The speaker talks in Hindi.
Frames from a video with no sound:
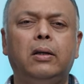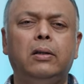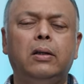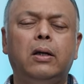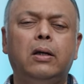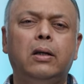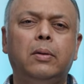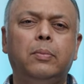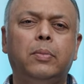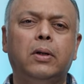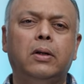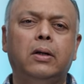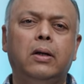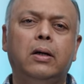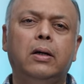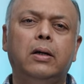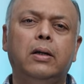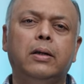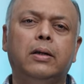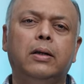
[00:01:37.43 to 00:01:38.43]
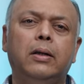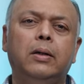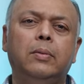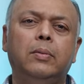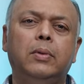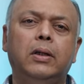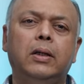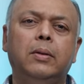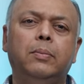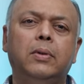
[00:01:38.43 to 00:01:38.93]
नाना प्रकार के
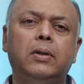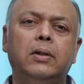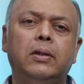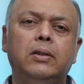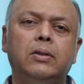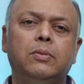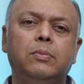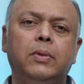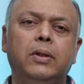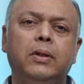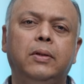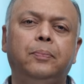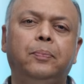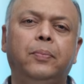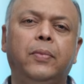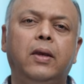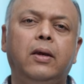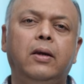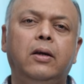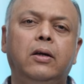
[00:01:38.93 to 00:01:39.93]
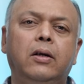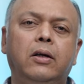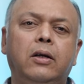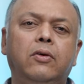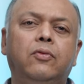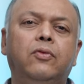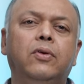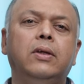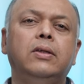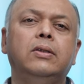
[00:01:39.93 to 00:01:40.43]
हमारे पास में
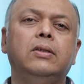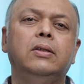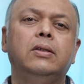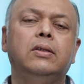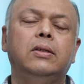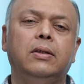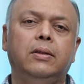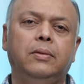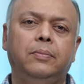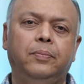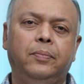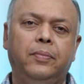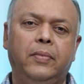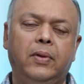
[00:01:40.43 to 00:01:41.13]
डिफरेंसेस हैं